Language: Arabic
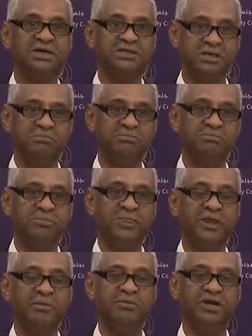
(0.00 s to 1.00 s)
تتم
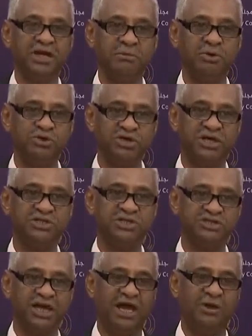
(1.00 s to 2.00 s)
من قبل وزارة
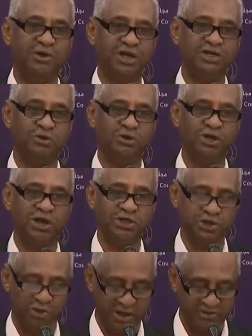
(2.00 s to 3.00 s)
الصحة واللجنة العليا
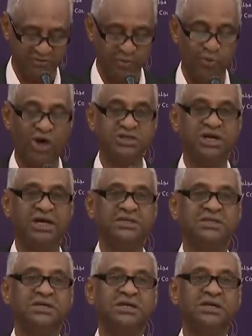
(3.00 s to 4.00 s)
للطوارئ في مواجهة
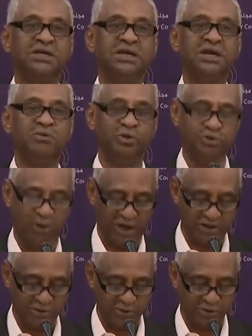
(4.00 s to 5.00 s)
موضوع
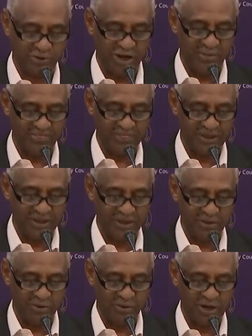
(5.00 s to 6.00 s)
الكورونا
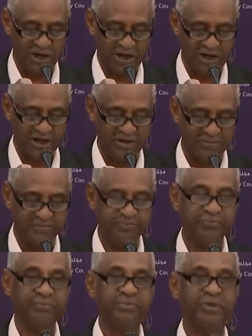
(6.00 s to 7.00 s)
وغرر
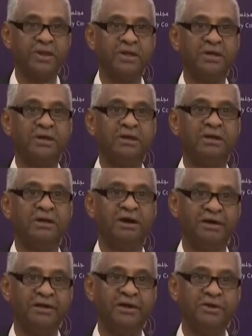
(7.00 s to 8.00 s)

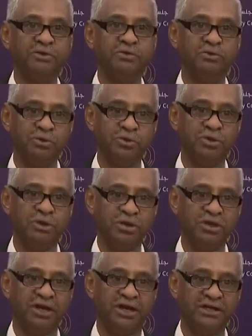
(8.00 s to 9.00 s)
انه
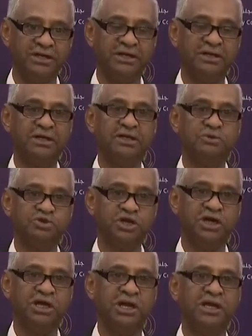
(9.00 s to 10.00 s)
يعني
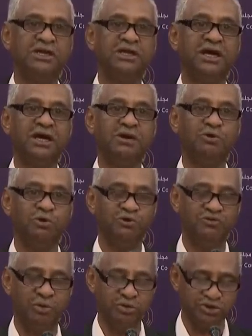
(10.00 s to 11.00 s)
يشكل لجنة
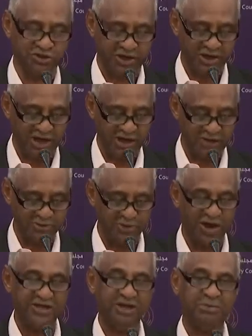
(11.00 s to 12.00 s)
غرفة مشتركة
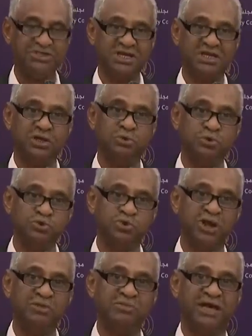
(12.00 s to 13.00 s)
تراجع مسألة
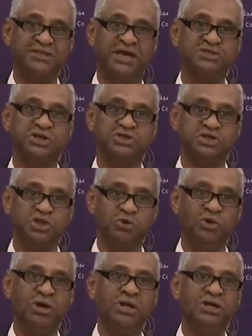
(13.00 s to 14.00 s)
الأذونات بعد حظر
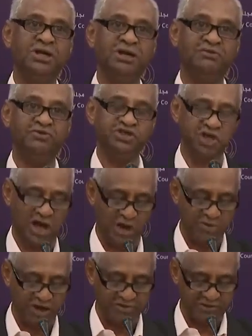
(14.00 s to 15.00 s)
التجول في
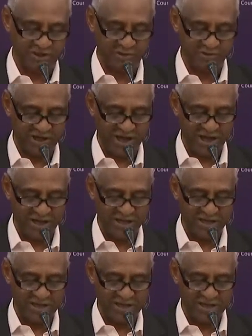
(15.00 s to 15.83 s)
شكاوي كثيرة منها